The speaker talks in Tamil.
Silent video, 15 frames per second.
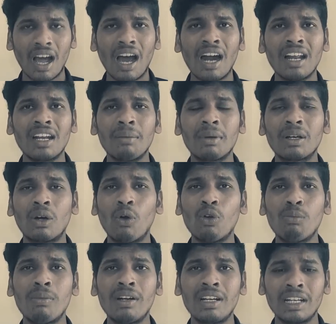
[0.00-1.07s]
ஆனா நம்ம
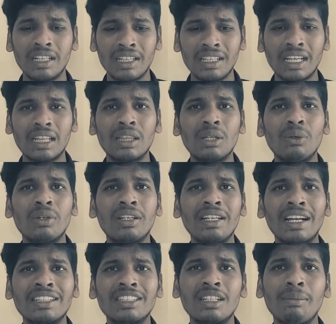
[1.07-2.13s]
கவர்மெண்ட்ல இருந்து எந்த ஒரு
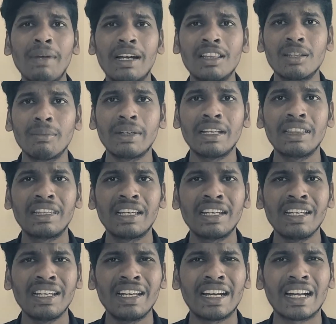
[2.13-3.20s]
ரியாக்ஷனுமே எடுத்த மாதிரியே
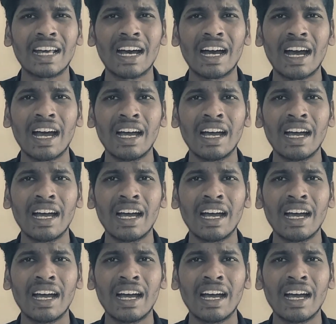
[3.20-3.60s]
தெரியலையடா